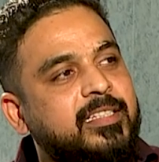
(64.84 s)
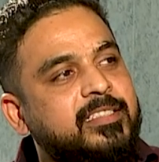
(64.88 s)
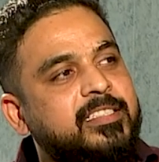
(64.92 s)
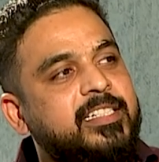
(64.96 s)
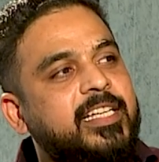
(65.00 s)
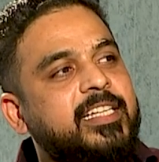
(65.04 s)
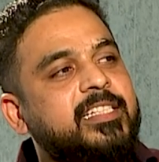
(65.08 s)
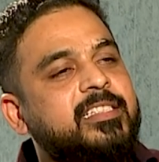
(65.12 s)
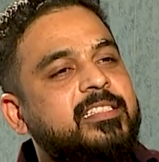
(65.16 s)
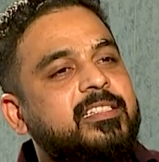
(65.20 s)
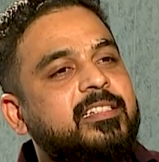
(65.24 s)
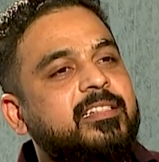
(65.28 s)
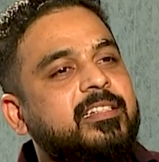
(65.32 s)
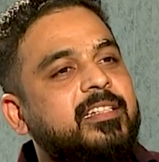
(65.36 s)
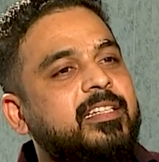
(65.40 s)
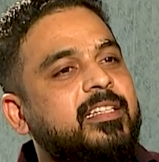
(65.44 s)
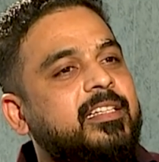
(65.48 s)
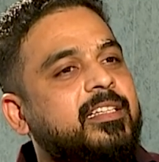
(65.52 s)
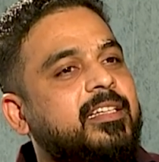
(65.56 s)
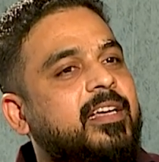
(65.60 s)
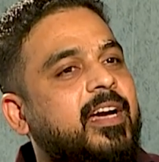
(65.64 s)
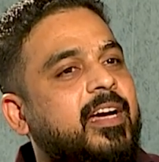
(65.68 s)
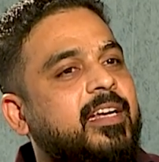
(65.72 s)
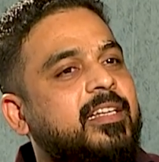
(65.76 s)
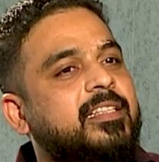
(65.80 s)
ఆ
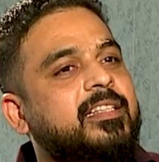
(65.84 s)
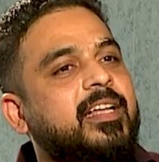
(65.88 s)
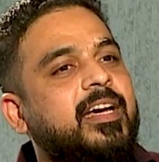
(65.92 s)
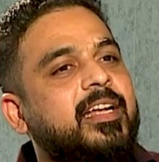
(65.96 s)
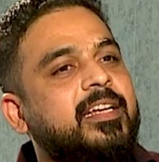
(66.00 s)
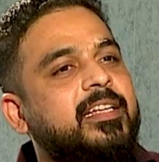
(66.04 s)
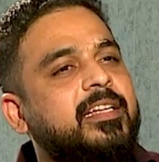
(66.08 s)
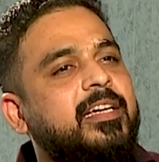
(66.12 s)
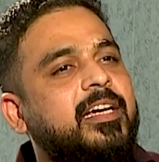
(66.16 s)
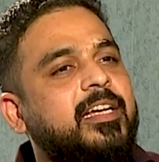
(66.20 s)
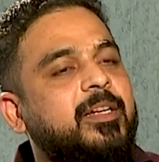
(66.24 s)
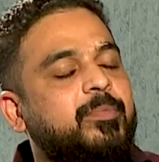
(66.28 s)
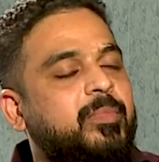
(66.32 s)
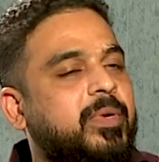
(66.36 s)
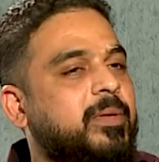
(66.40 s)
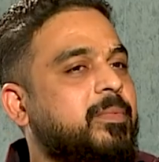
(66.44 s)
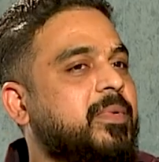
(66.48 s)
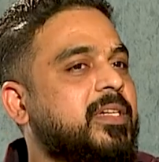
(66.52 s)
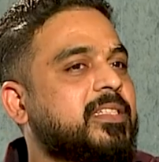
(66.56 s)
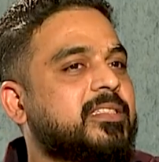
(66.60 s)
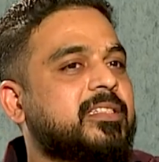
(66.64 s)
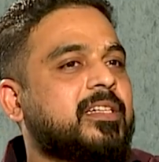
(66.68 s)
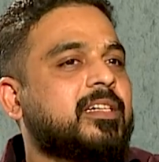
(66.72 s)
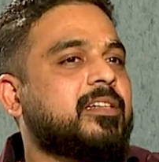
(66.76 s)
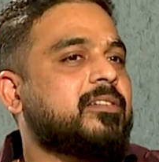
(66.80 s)
స్టేచర్కి కానీ దానికి కానీ
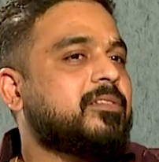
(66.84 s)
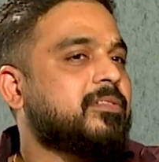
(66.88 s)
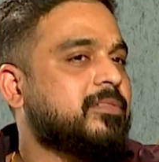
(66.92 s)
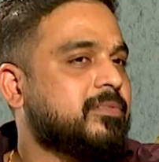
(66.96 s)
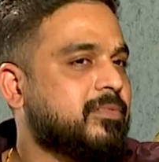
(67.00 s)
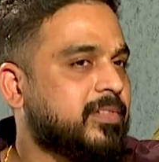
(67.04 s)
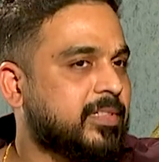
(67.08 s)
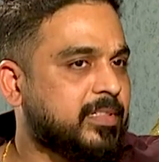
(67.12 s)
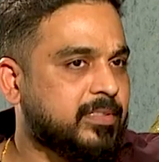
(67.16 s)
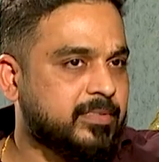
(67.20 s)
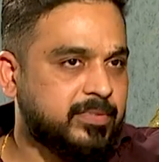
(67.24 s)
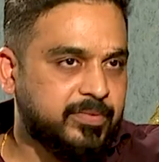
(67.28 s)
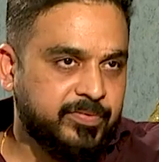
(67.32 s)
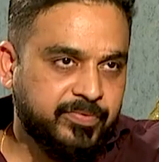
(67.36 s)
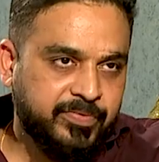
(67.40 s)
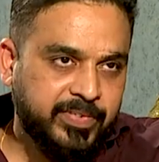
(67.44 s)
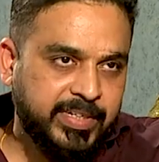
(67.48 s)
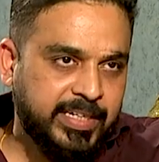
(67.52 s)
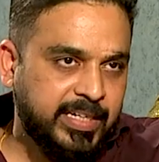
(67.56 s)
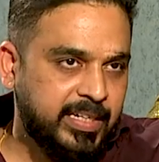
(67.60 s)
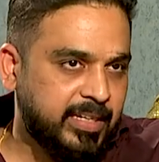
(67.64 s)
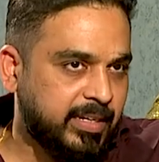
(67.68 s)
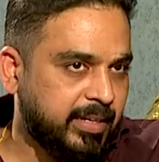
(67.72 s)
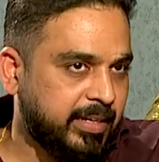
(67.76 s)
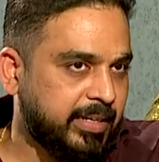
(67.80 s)
ప్రభాస్ గారు
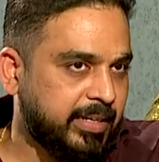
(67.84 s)
ఫిట్టింగ్